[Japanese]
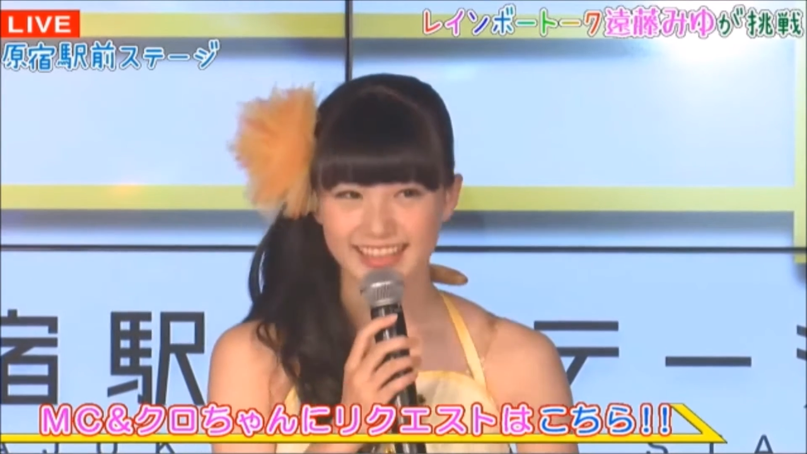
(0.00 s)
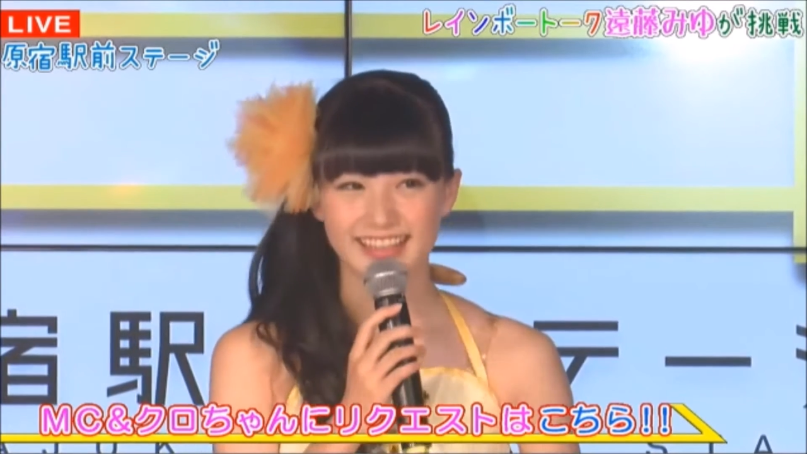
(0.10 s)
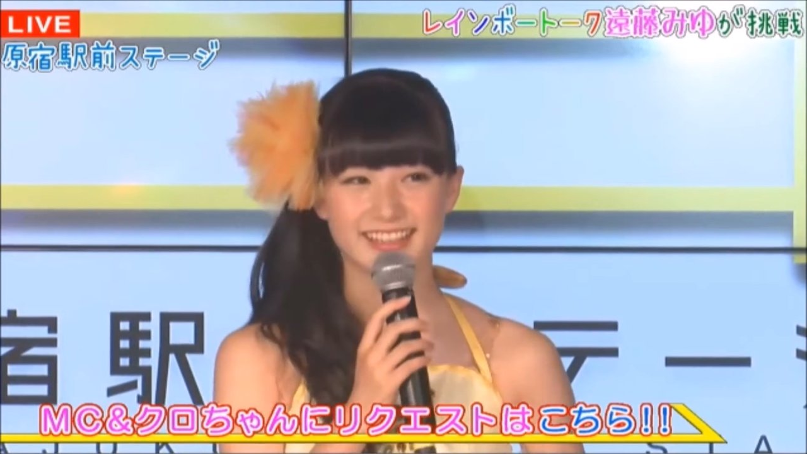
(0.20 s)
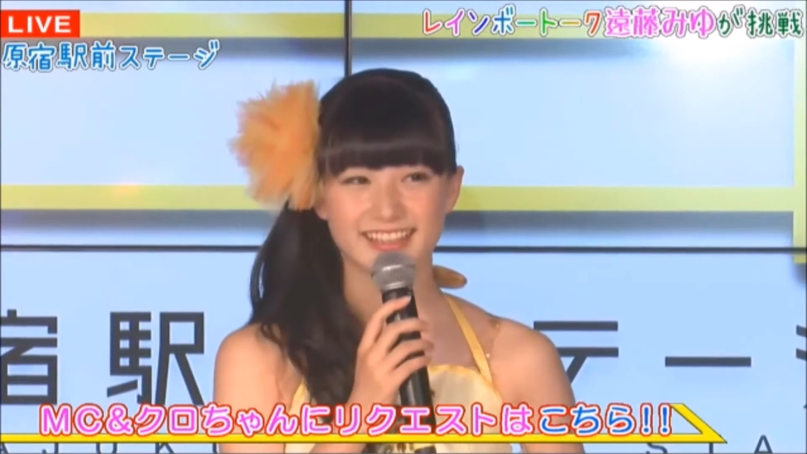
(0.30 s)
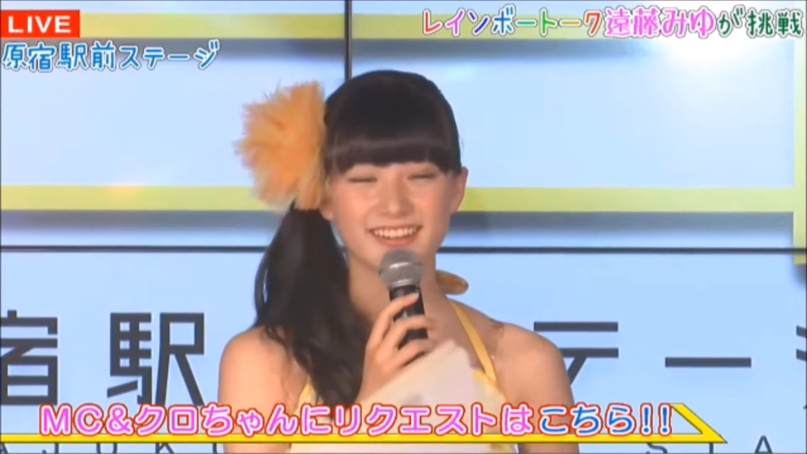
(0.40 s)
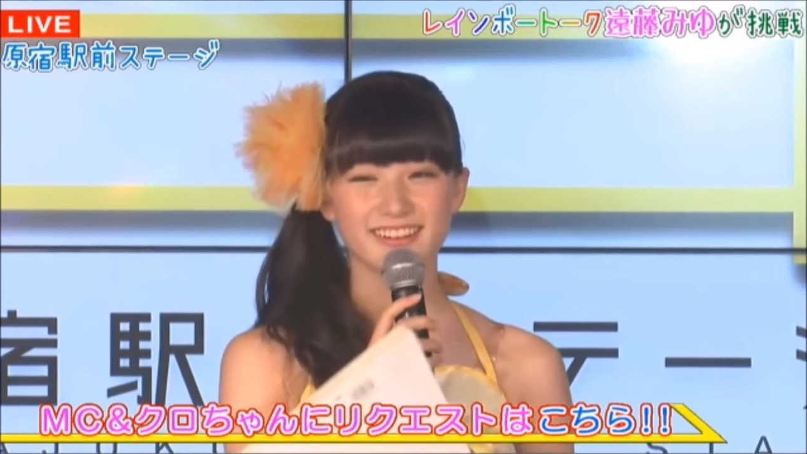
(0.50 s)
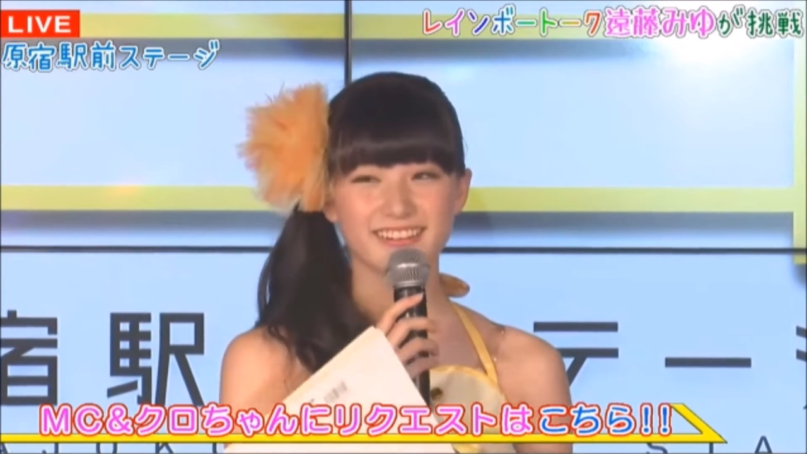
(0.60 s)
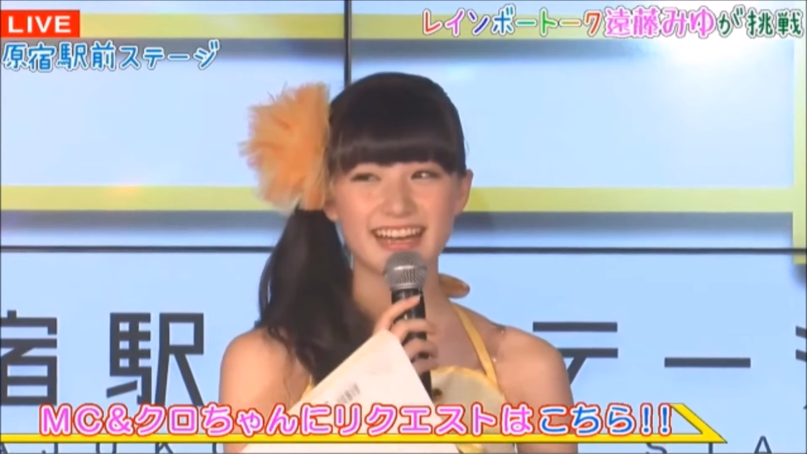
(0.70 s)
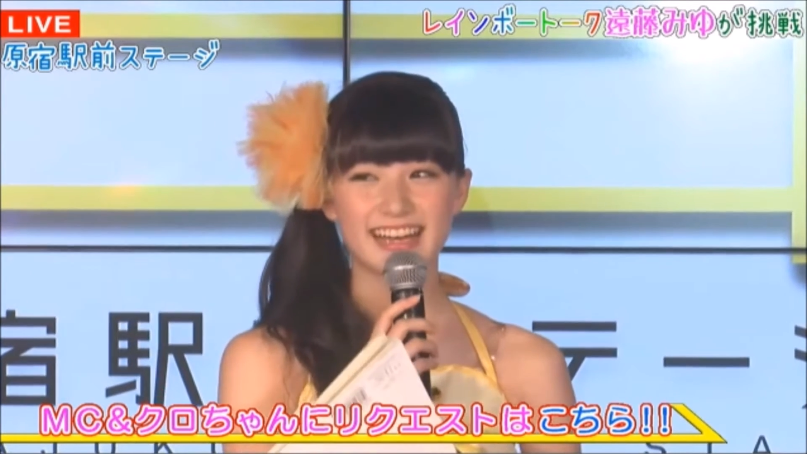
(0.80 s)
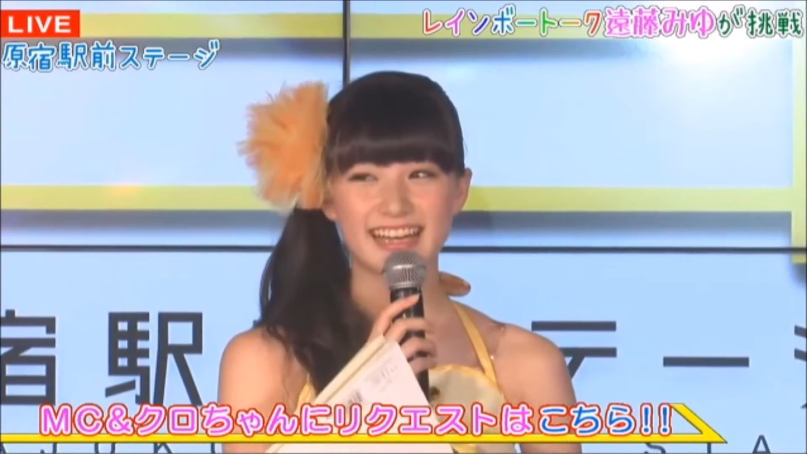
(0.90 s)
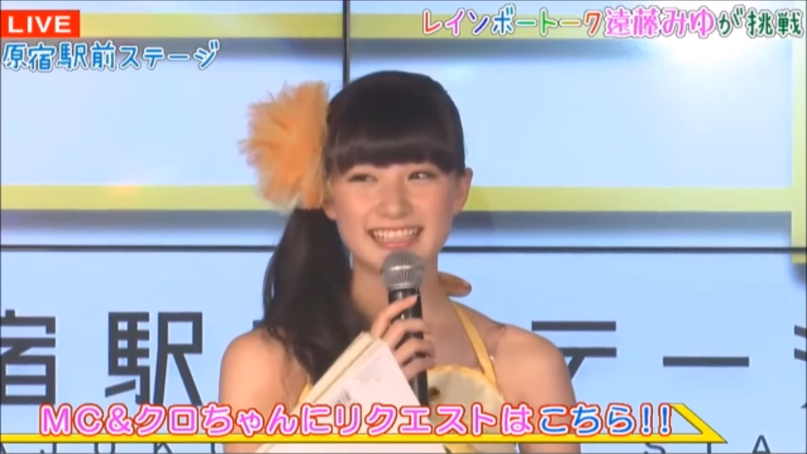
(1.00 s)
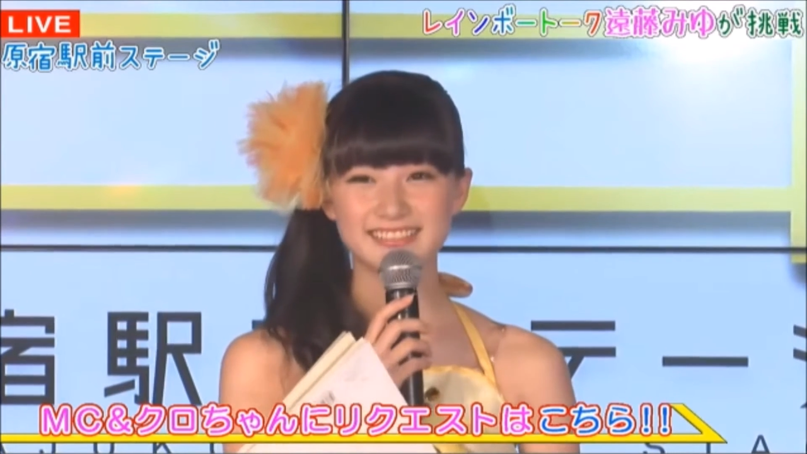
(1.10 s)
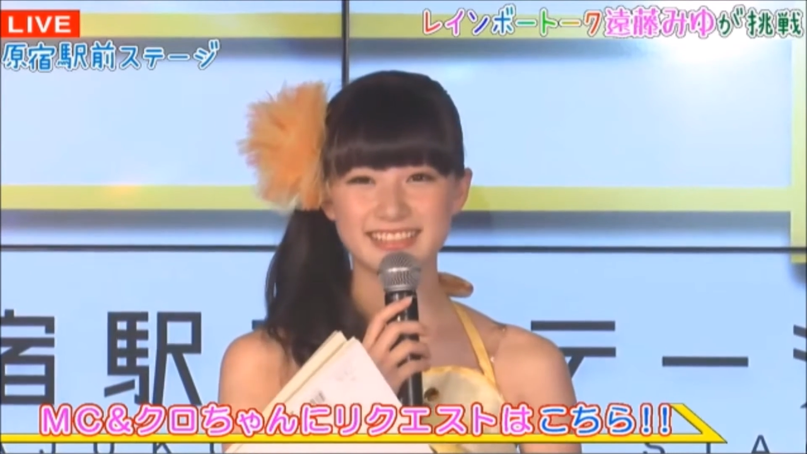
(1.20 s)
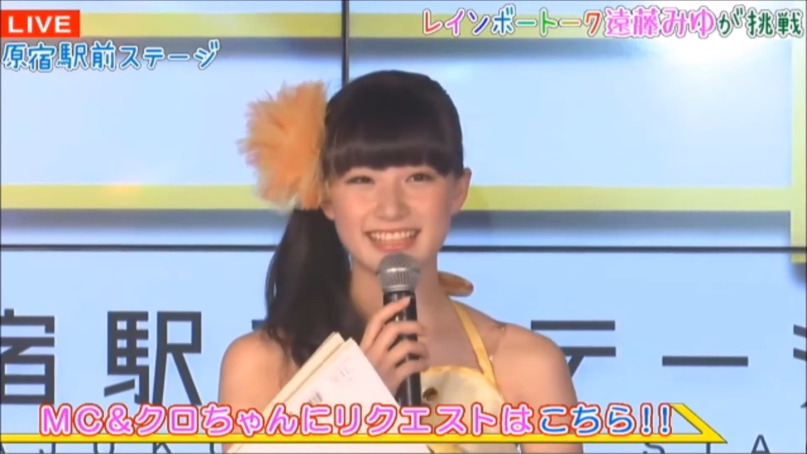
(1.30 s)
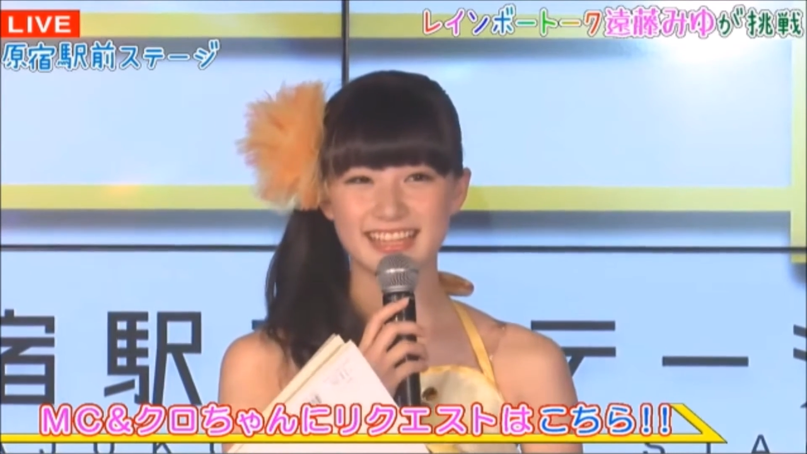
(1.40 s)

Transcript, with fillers: え今日は初めて